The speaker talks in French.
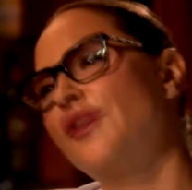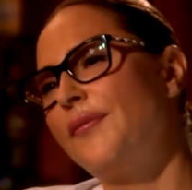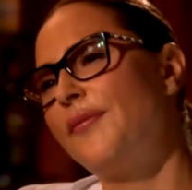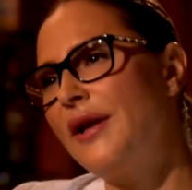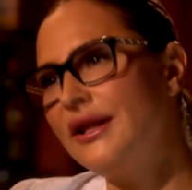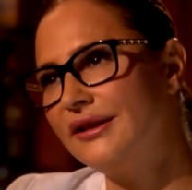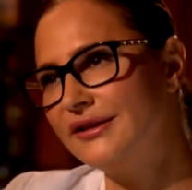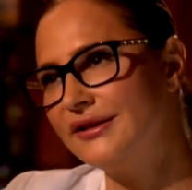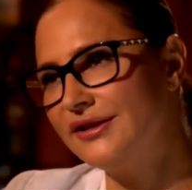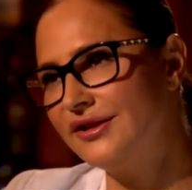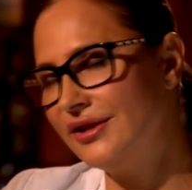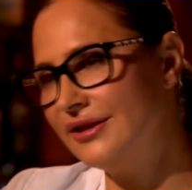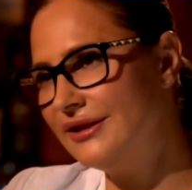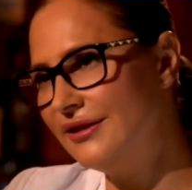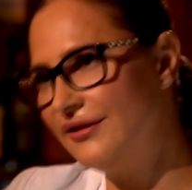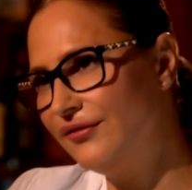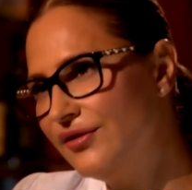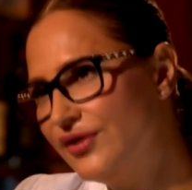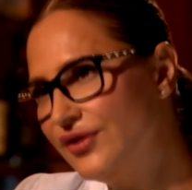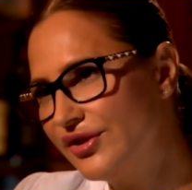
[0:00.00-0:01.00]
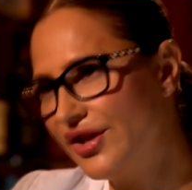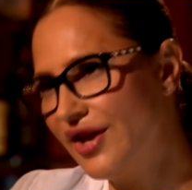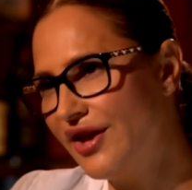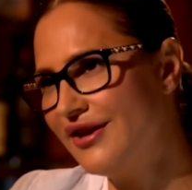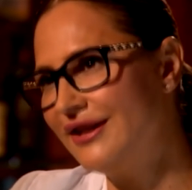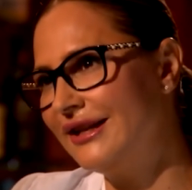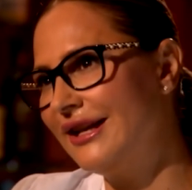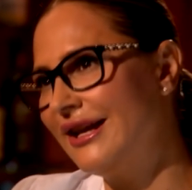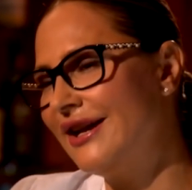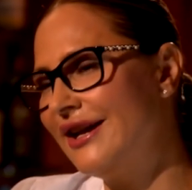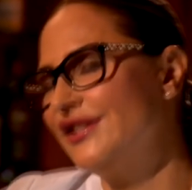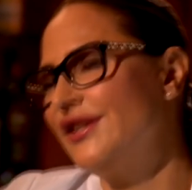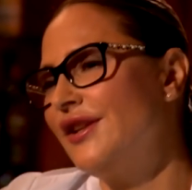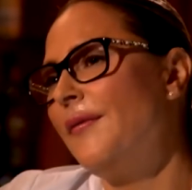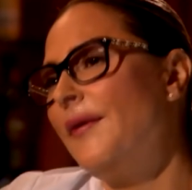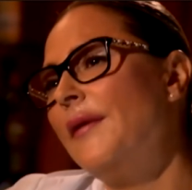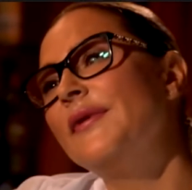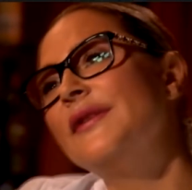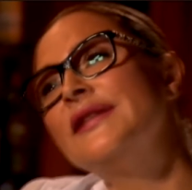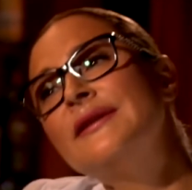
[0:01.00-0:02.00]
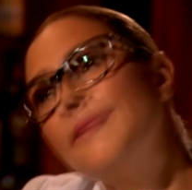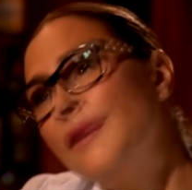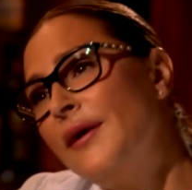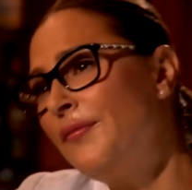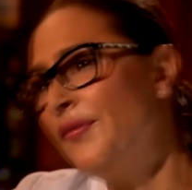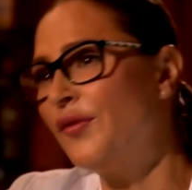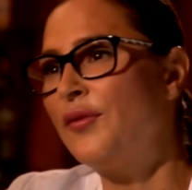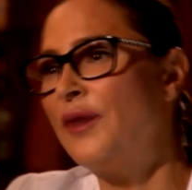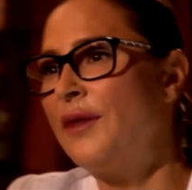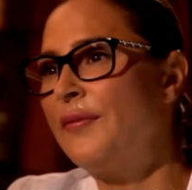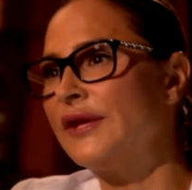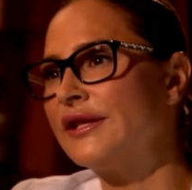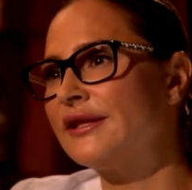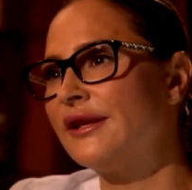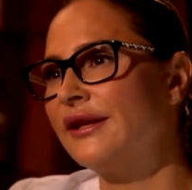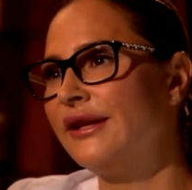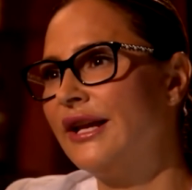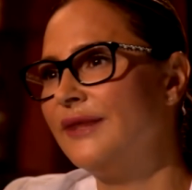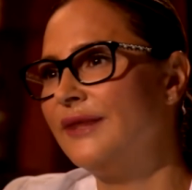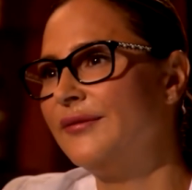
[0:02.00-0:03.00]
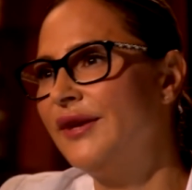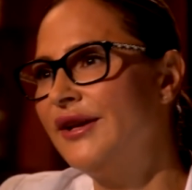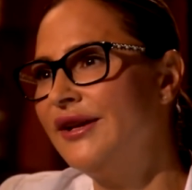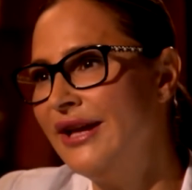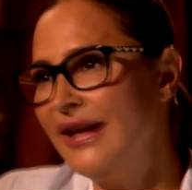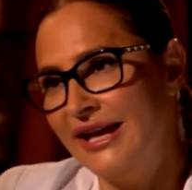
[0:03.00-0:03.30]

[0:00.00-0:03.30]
te parle quand tu es diffuseur, là. Je te parle pas, c'est pas pour moi personnellement.